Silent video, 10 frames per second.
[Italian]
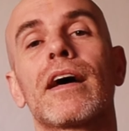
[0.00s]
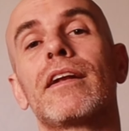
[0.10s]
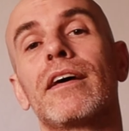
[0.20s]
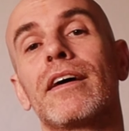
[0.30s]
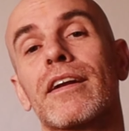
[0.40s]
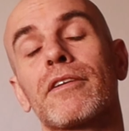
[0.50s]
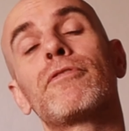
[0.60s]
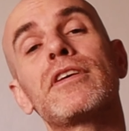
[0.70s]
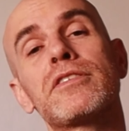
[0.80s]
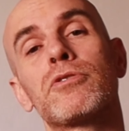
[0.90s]
dalle
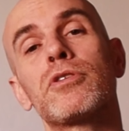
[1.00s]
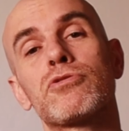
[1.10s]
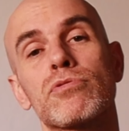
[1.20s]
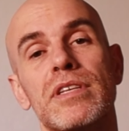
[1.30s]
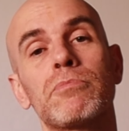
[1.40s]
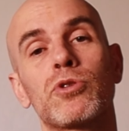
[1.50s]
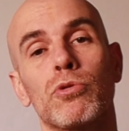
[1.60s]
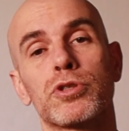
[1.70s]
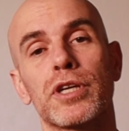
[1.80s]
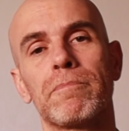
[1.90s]
riflessioni su
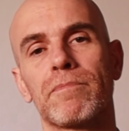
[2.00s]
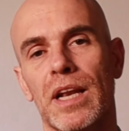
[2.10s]
Santosha,